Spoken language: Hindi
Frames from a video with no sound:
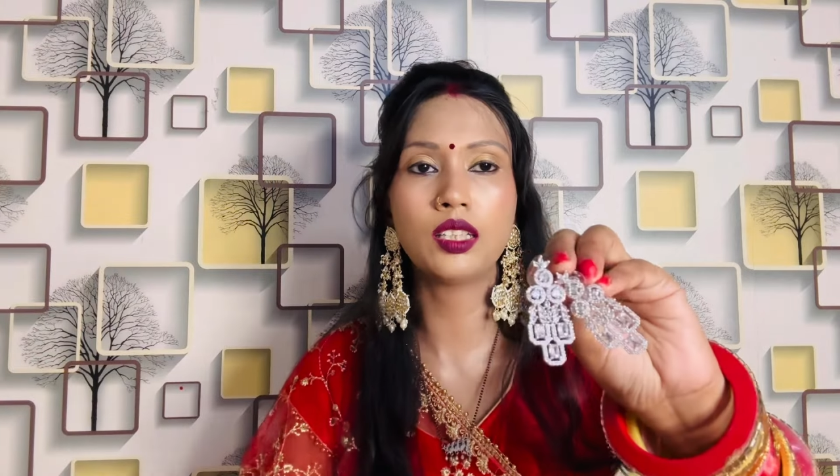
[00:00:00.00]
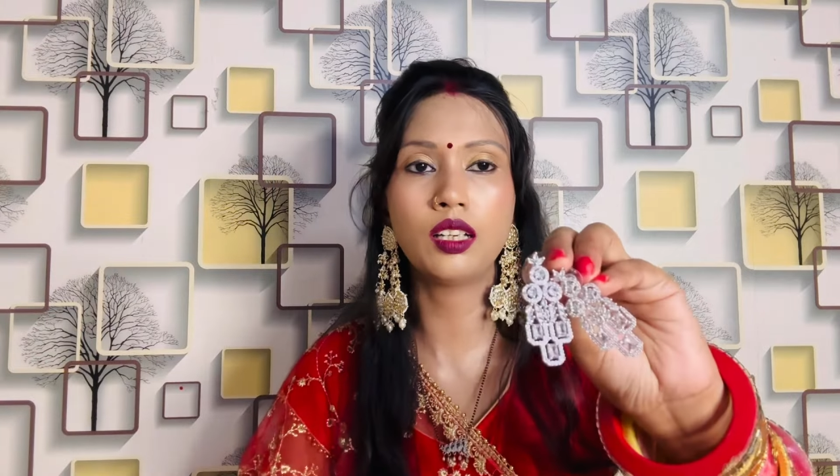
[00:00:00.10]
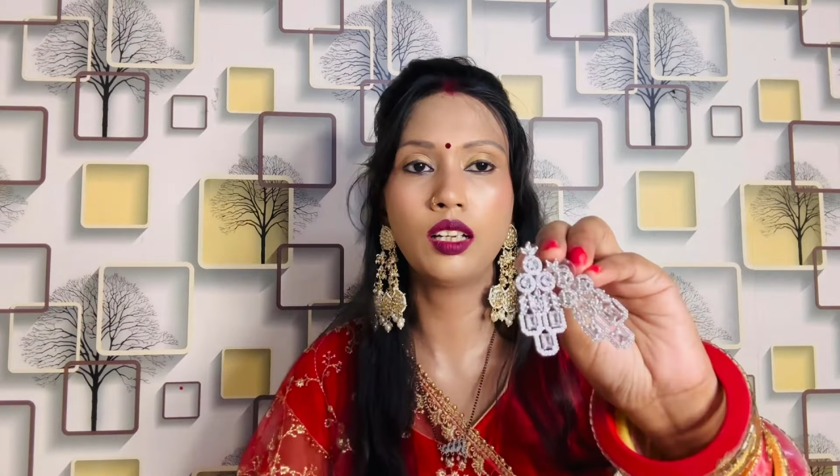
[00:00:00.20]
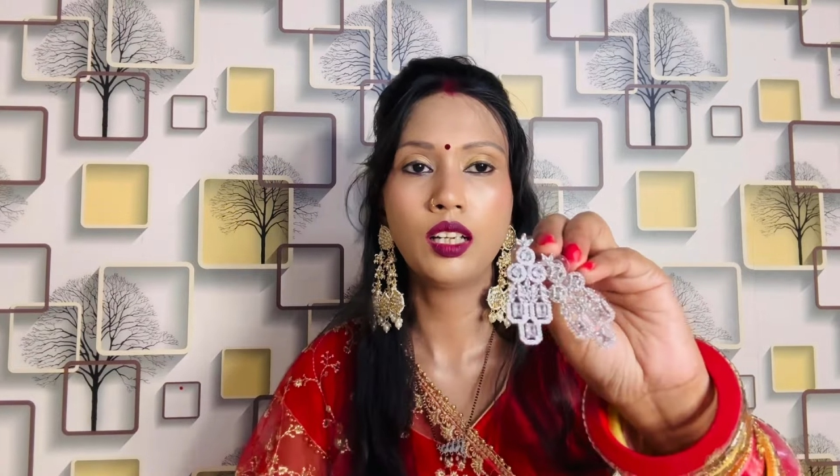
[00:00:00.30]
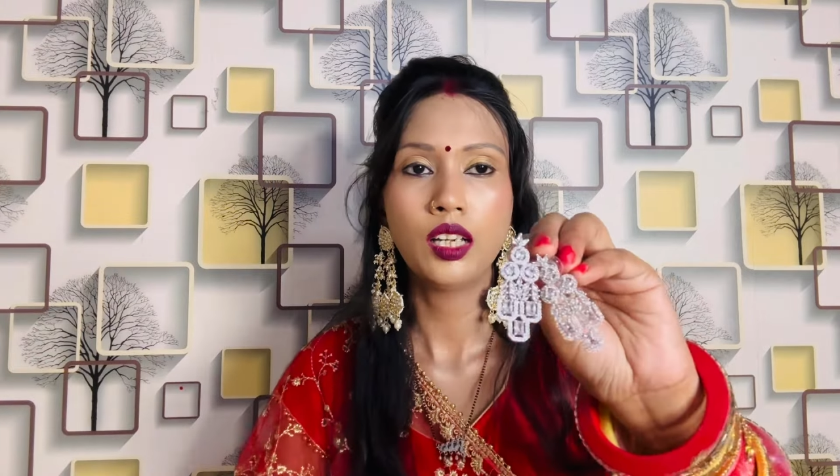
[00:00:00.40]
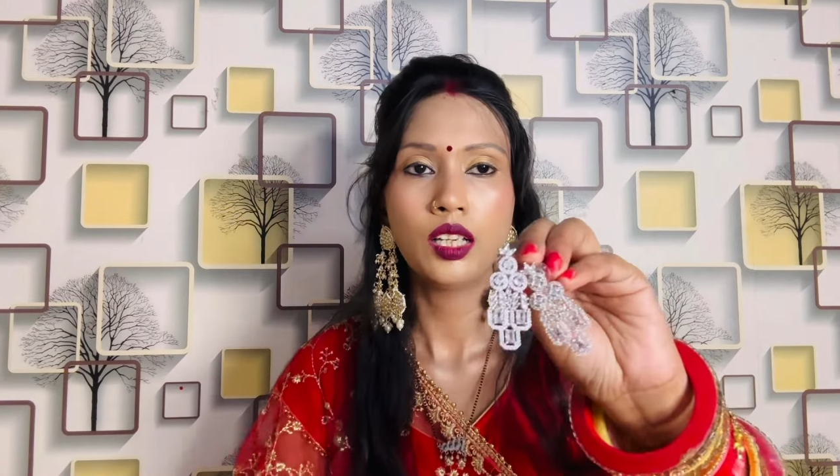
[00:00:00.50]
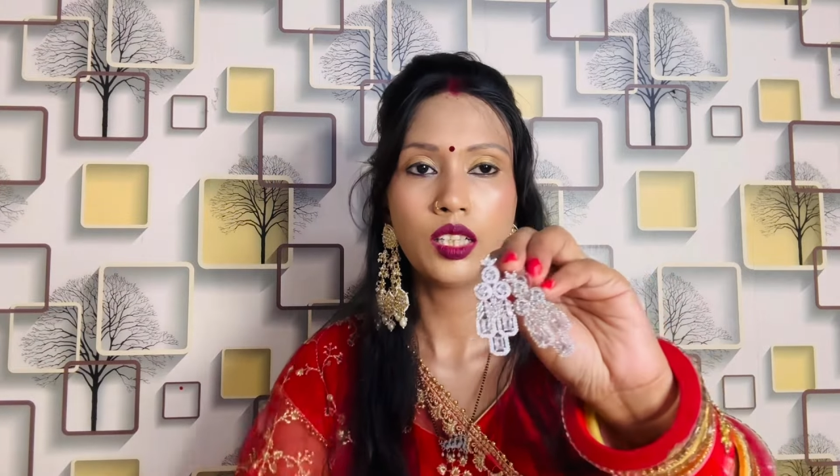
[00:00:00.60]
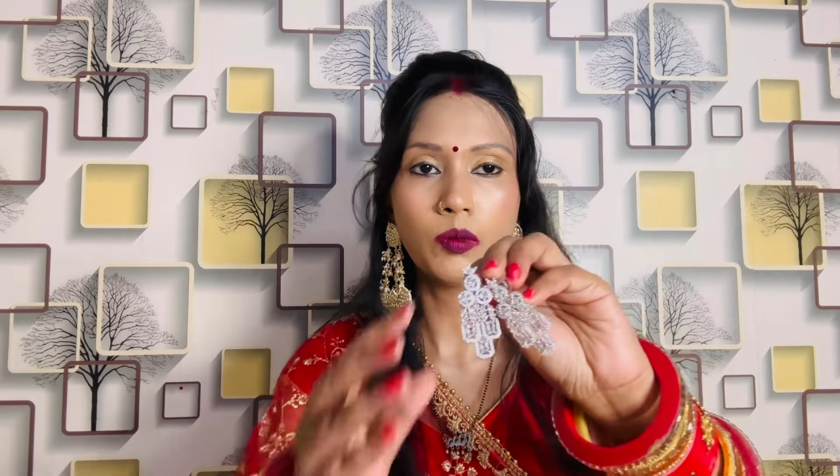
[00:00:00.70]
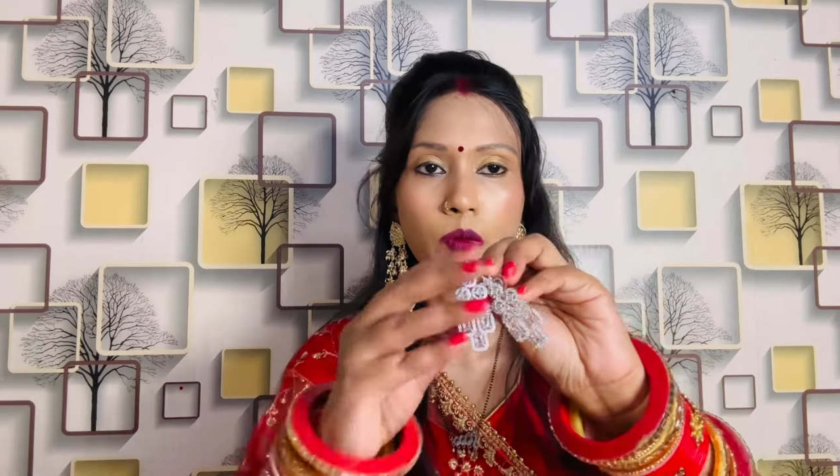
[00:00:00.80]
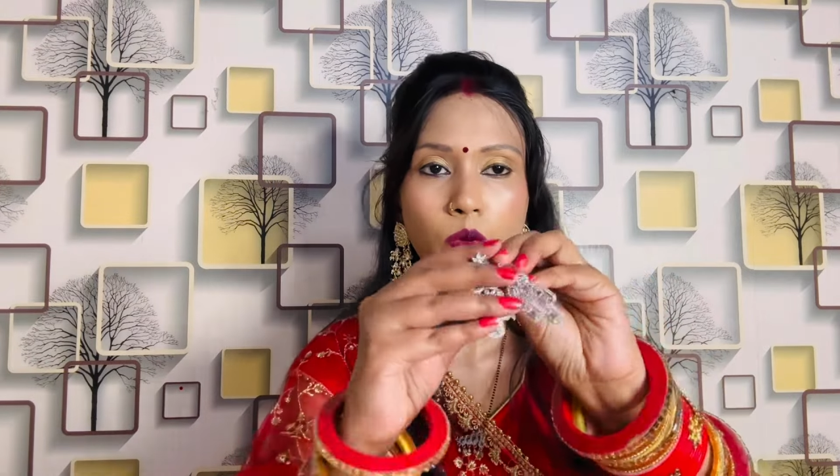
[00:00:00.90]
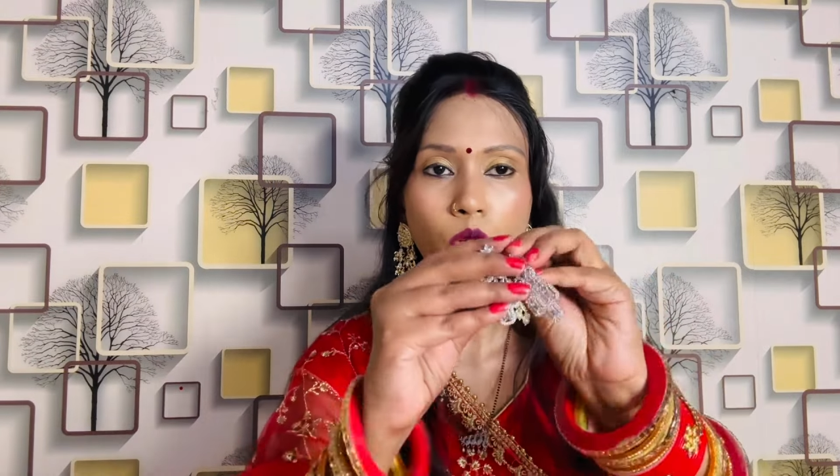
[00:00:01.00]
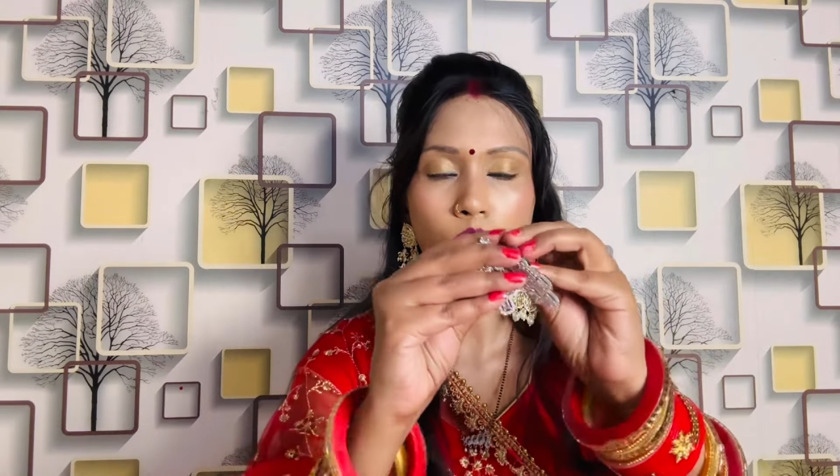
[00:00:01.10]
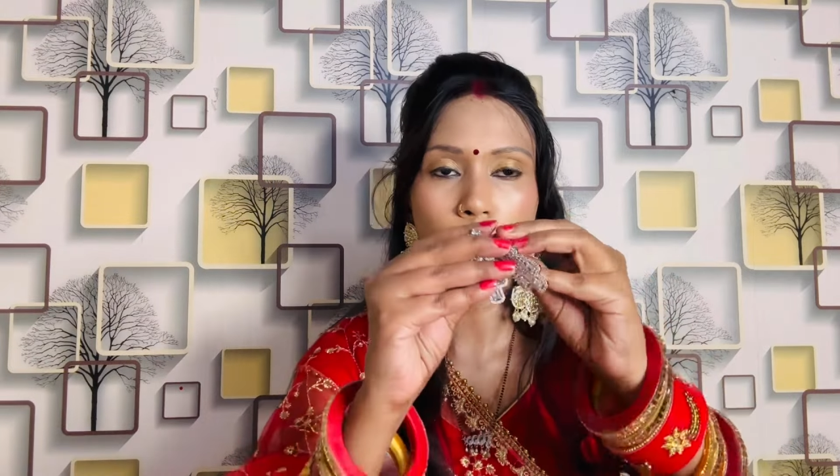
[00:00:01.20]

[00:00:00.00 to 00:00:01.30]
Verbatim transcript: था ये भी बहुत